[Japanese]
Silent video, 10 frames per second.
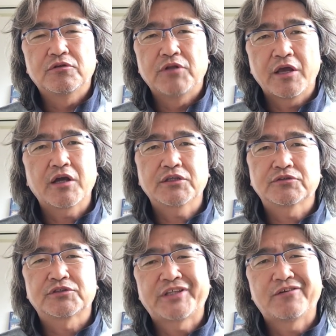恋
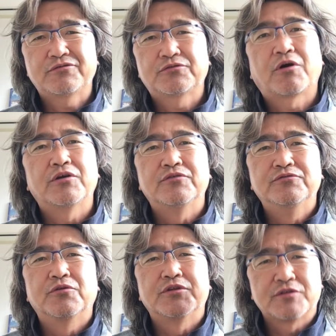愛をしているとかい
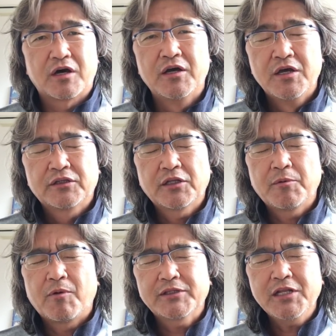うのでさ例え
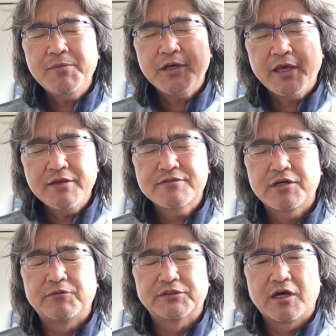ば渡辺謙
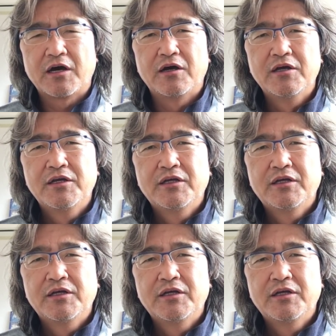さんはさ